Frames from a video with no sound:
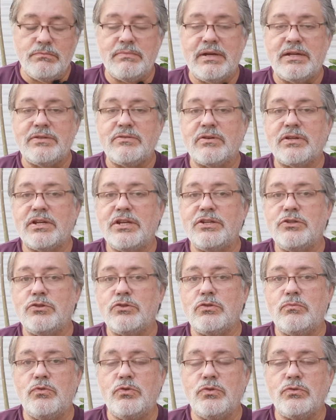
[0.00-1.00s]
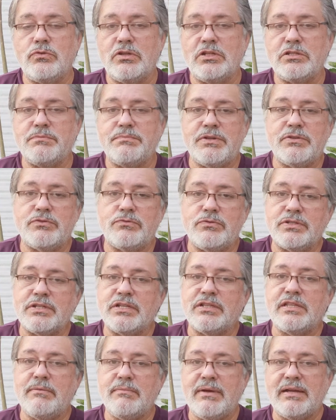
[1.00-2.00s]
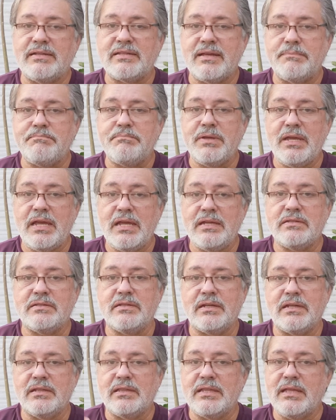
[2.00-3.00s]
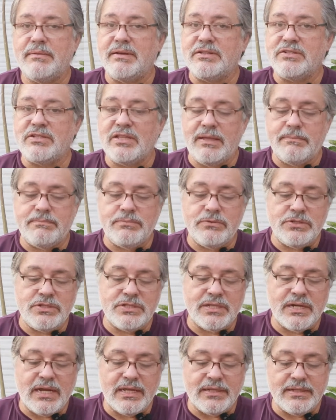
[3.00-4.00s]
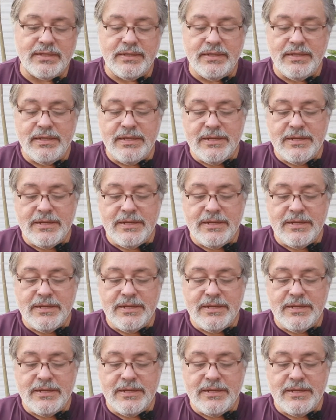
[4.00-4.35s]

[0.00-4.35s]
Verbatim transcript: mas eu acredito muito nas pessoas que têm mais sapiência, que têm mais tempo de estrada.